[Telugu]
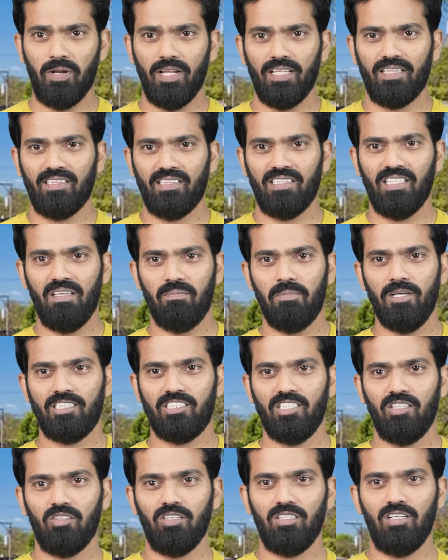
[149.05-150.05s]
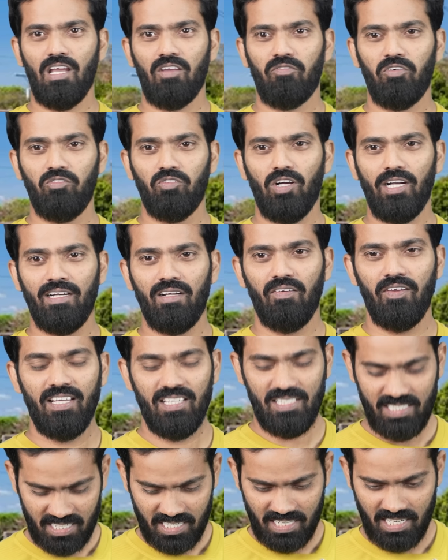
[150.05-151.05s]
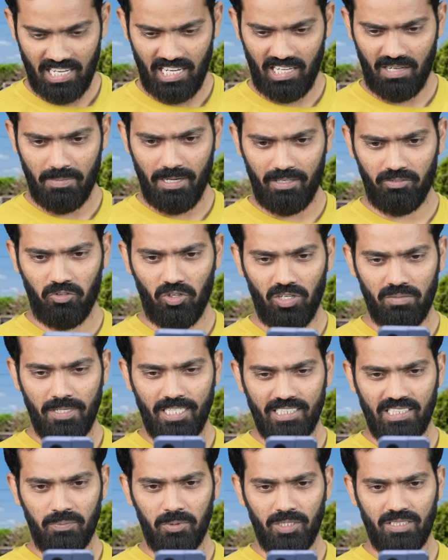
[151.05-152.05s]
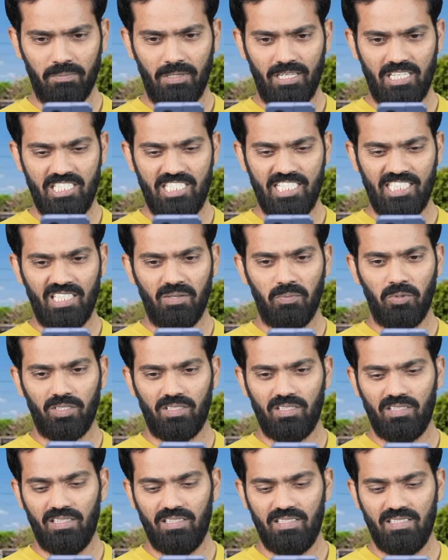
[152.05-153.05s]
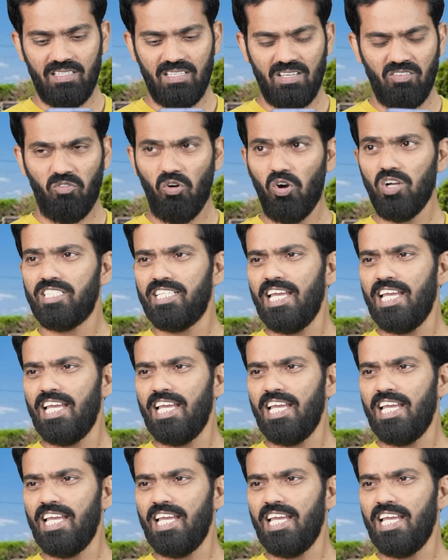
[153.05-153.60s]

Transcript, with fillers: ప్రతి బచ్చగోడు ఐఫోన్ వాడేయడమే ఇంకా మన ఫోన్ మార్చకపోతే మన ఇజ్జతే పోతుంది ఫోన్